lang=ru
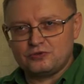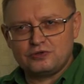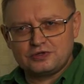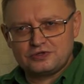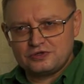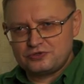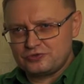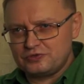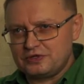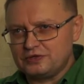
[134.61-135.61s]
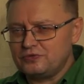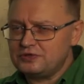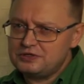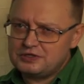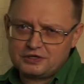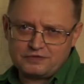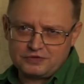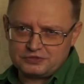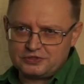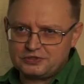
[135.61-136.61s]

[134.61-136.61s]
только с Хичкок говорил, но это не так важно.